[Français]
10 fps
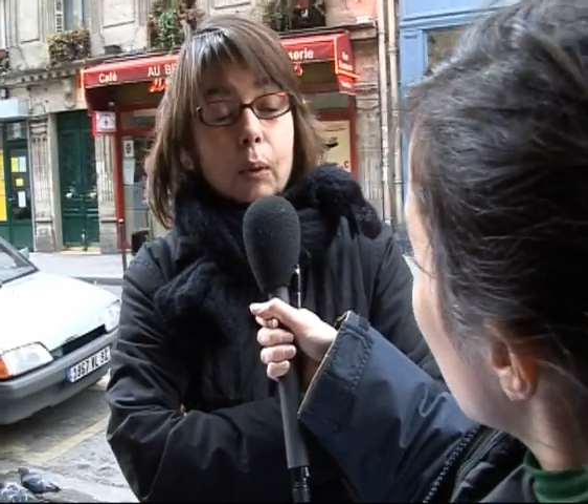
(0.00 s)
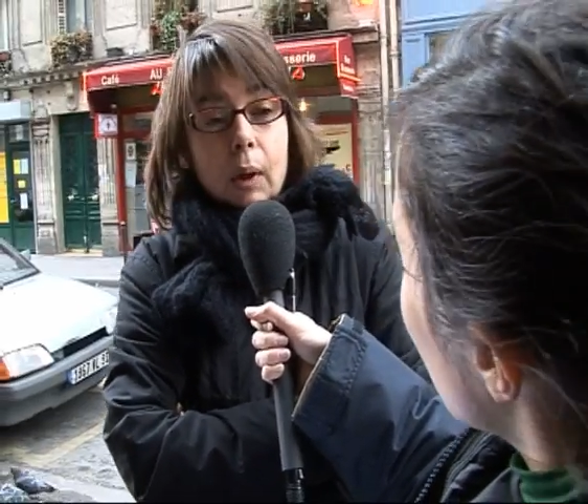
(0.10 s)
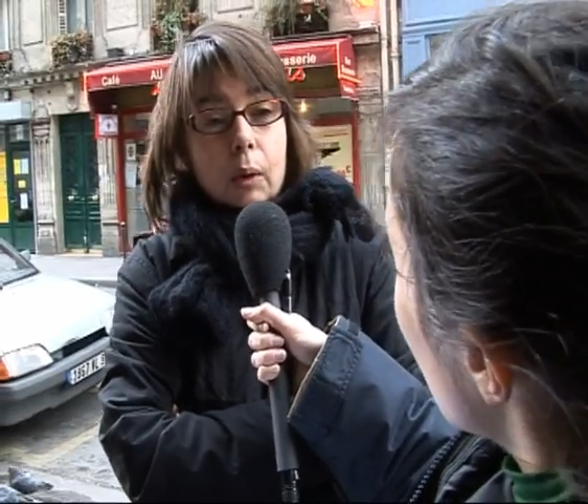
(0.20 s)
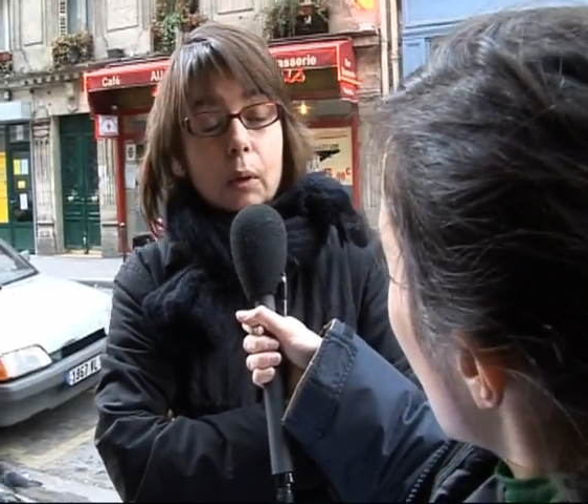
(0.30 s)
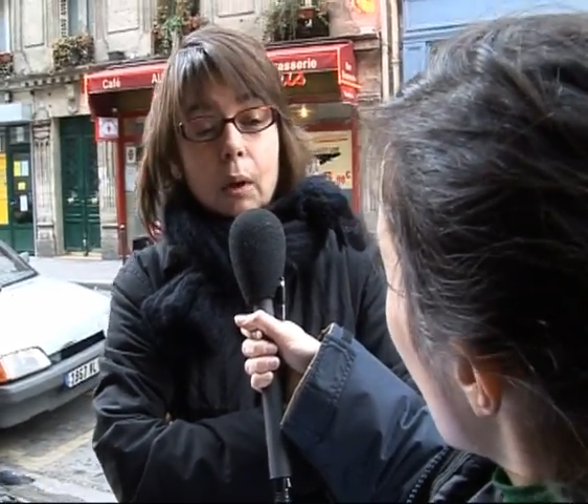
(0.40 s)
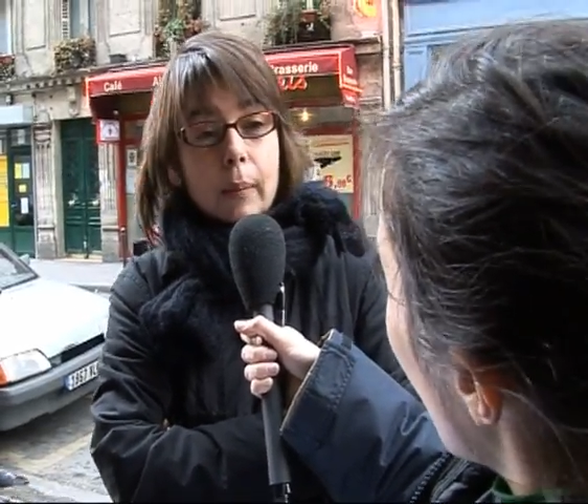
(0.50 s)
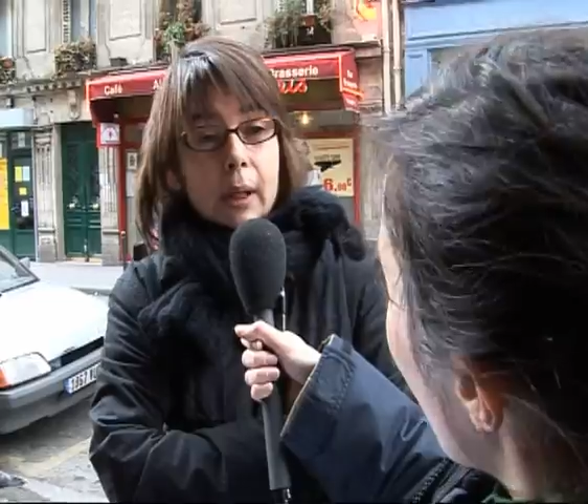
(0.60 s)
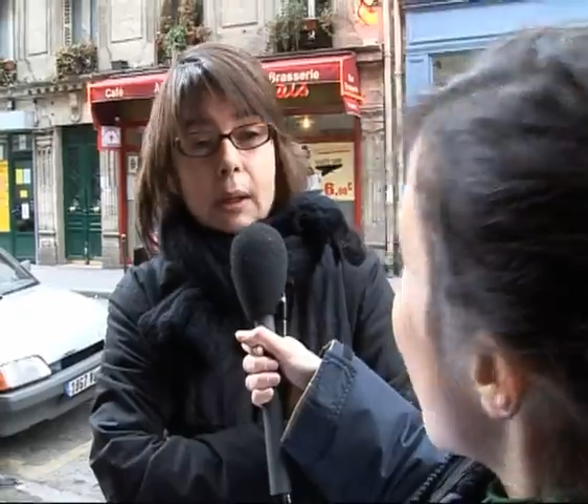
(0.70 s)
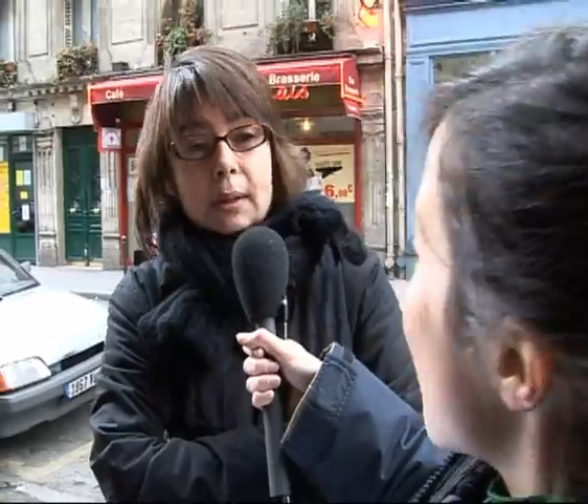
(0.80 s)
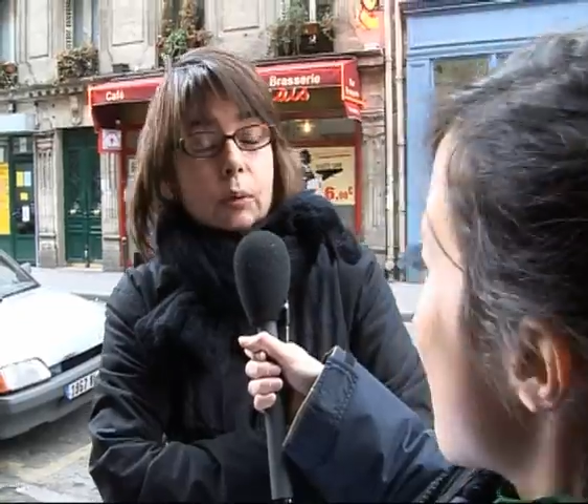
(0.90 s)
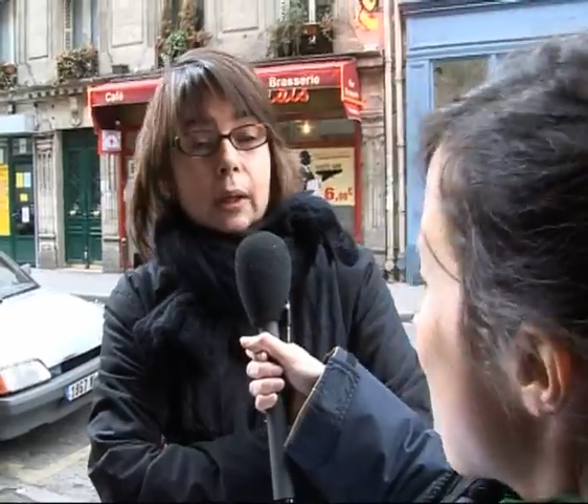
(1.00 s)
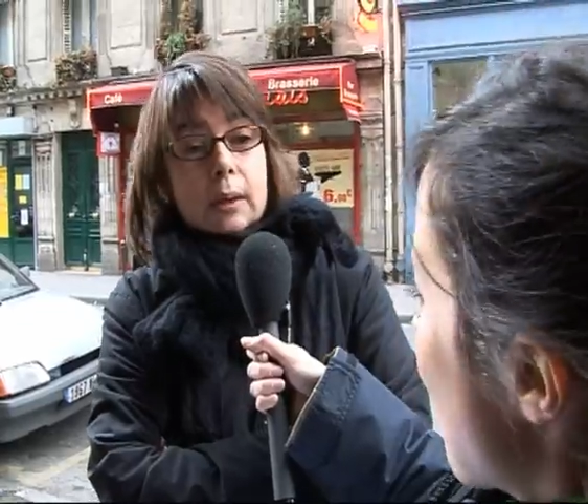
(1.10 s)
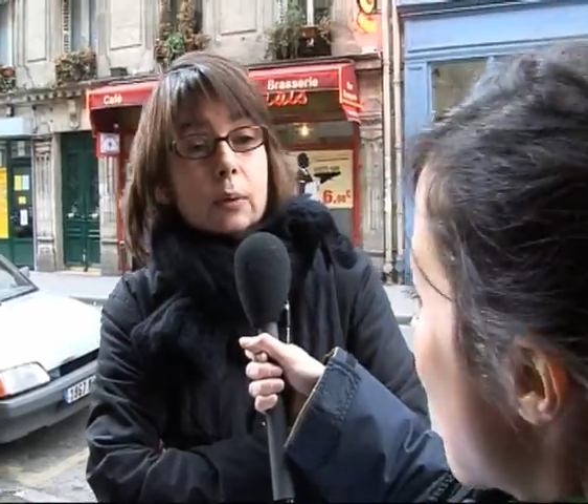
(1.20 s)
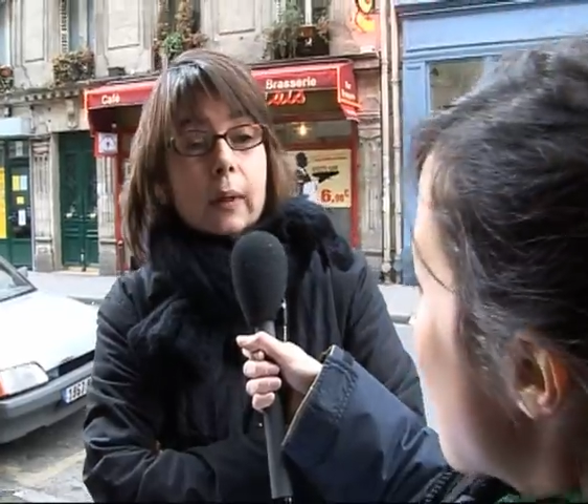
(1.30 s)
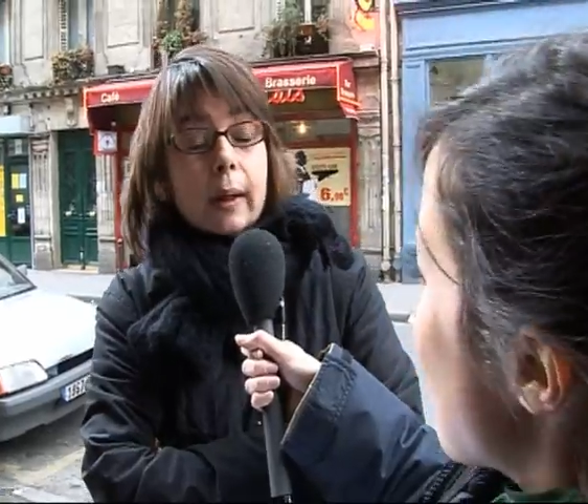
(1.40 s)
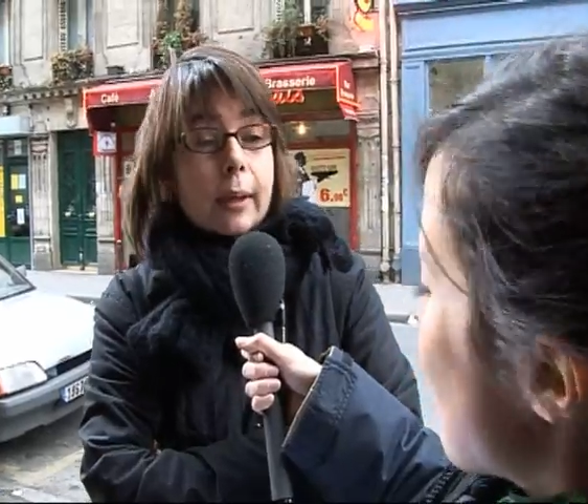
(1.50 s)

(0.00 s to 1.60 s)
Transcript: pourquoi aller au Club Med Il y a des hôtels qui sont très